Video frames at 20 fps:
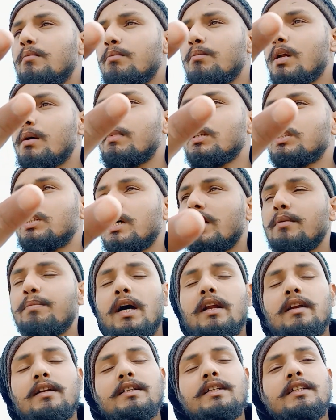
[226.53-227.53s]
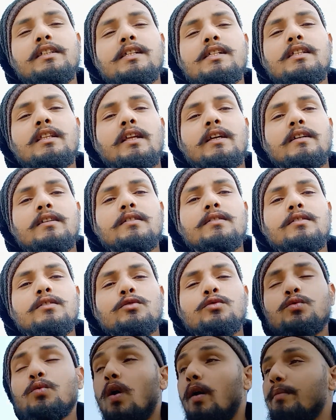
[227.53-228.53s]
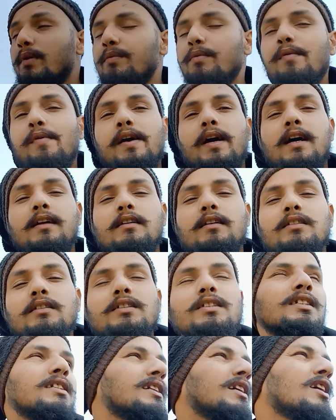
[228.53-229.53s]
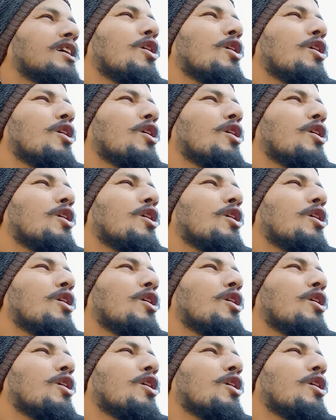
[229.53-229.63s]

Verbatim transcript: ब्रह्मचर्य पालन किए थे स्वामी विवेकानंद जी